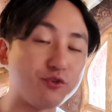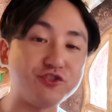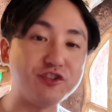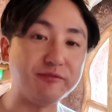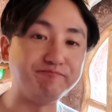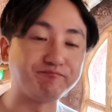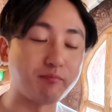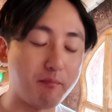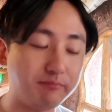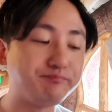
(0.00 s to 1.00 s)
味しい
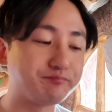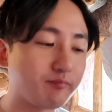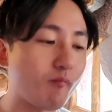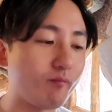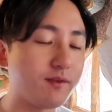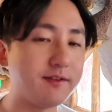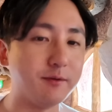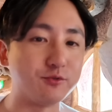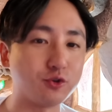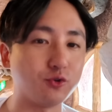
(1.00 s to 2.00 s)

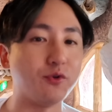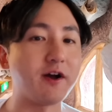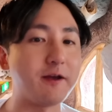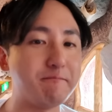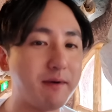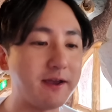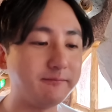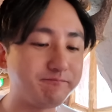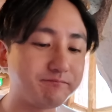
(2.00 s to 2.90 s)
でもちょっとお腹いっぱい